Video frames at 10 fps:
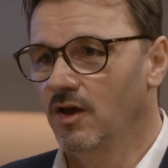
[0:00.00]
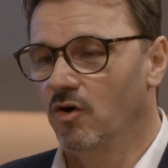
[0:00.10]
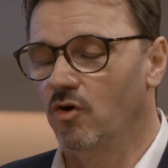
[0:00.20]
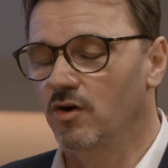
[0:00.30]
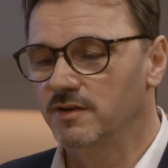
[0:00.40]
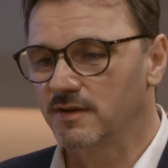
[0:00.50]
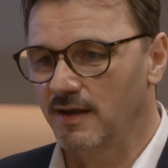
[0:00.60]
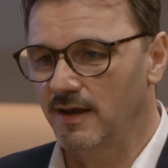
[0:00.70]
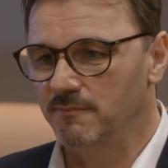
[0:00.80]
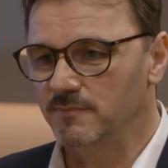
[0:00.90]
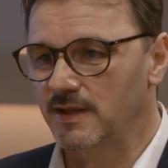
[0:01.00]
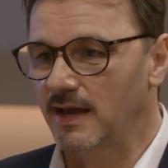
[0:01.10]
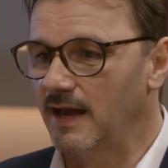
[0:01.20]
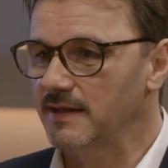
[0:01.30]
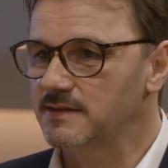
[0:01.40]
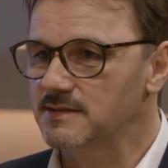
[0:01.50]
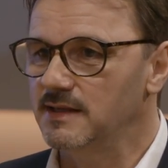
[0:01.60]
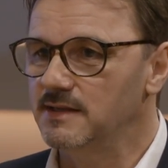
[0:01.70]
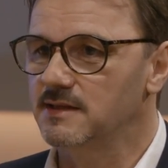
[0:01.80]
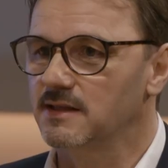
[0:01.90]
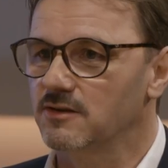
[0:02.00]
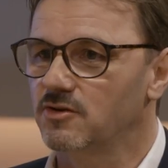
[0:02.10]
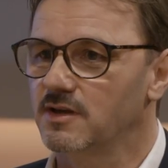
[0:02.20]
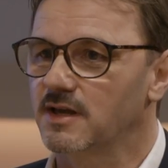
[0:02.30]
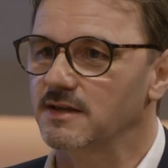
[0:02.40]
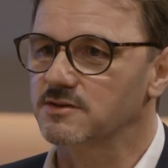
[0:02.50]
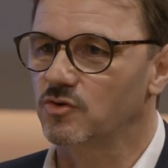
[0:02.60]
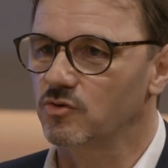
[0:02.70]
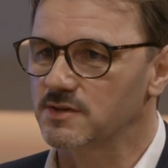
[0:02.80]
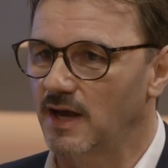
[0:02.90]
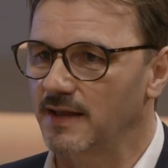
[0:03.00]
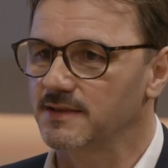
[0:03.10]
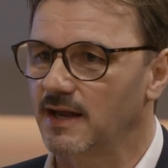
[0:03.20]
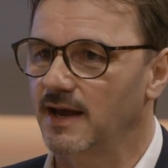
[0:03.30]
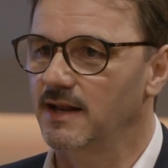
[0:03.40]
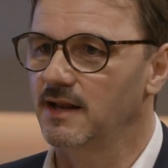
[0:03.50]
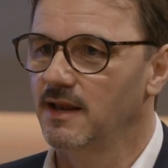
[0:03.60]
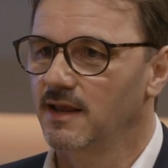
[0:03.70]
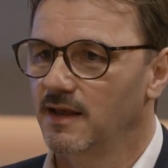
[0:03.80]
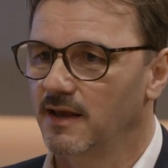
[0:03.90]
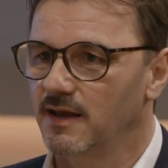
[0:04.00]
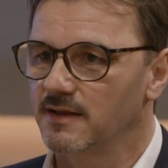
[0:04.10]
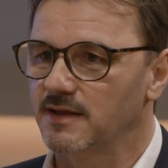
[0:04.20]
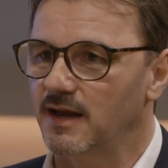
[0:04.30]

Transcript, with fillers: Und ähm, da hat das Leasing natürlich einen ganz großen Anteil äh,